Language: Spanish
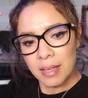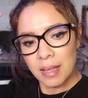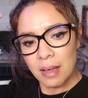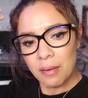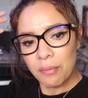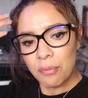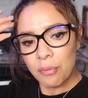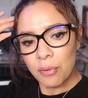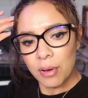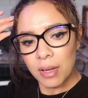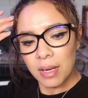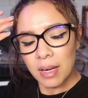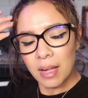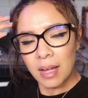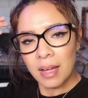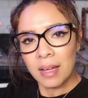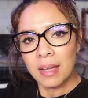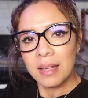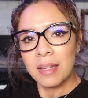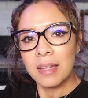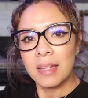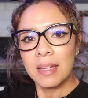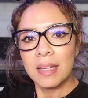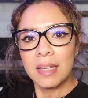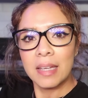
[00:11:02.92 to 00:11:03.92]
allá afuera
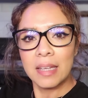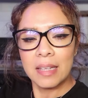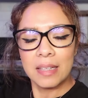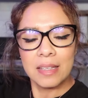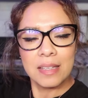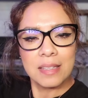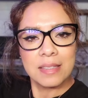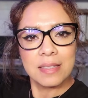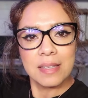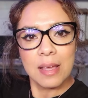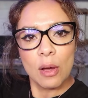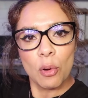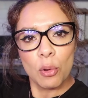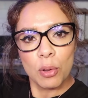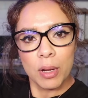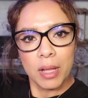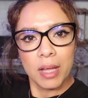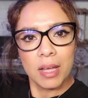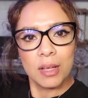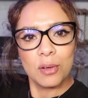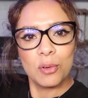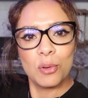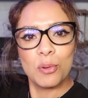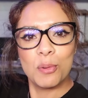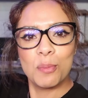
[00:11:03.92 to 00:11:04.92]
y que se
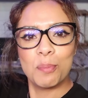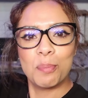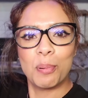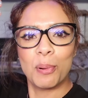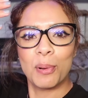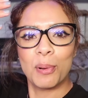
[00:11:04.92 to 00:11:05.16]
oreen un